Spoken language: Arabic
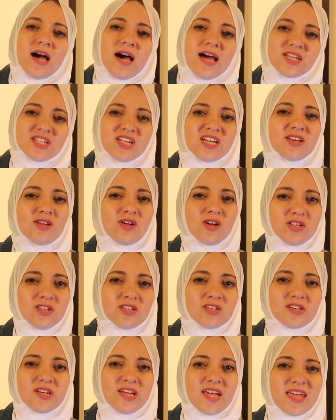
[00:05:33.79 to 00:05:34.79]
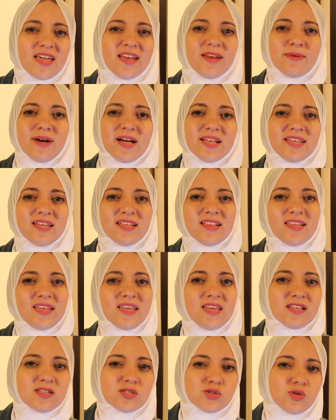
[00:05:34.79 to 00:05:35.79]
علشان خاطر هي اللي بعتت
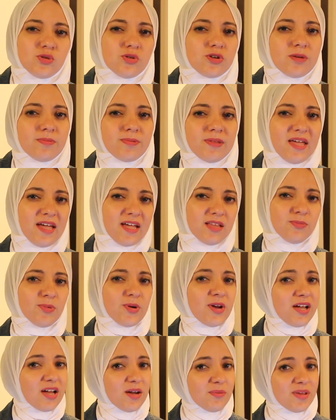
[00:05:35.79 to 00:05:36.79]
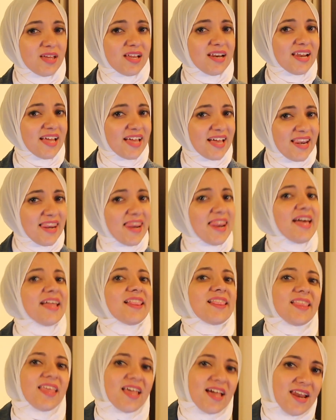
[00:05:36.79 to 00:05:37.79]
لي الستوري بتاعت مراكمي اللي
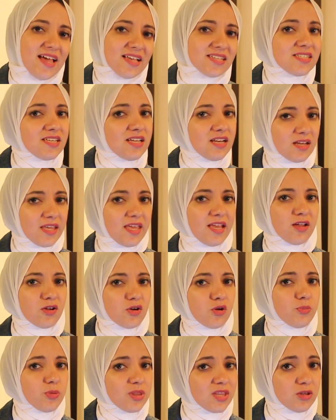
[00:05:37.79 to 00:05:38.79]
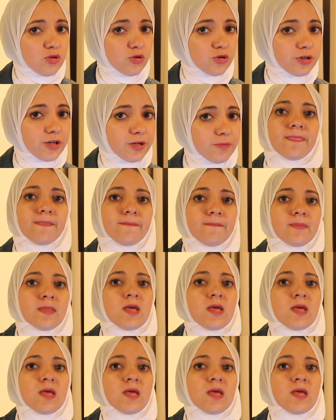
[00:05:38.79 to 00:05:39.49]
خلتني انزل كيلينج كومنداتوري